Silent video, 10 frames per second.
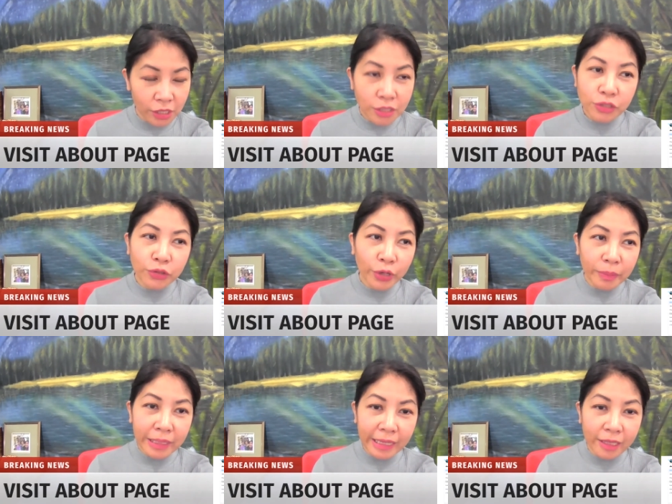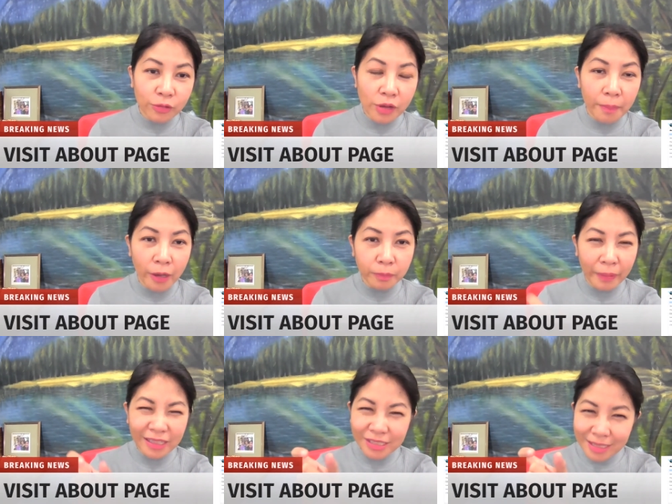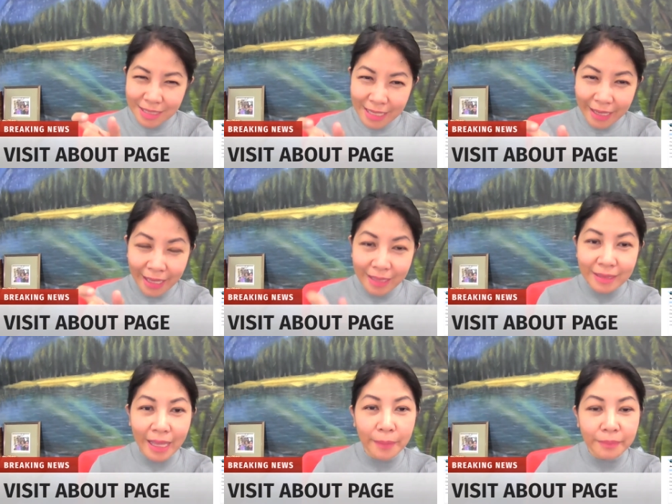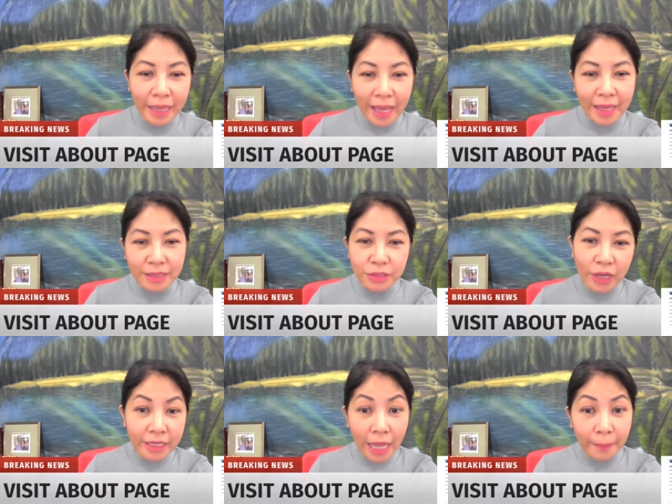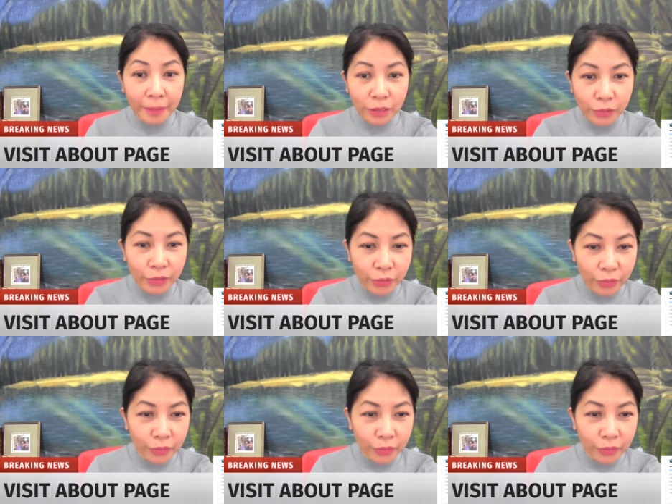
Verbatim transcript: So normally, itong About page, second tab yan. So hanapin nyo yung,